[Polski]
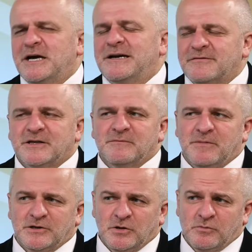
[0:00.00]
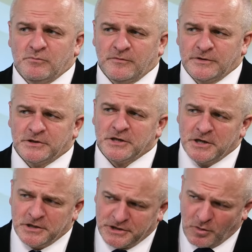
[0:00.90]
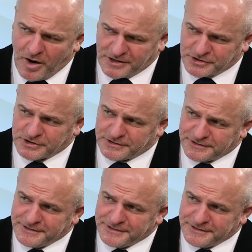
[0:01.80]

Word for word: a nawet chyba chciałbym powiedzieć działaczki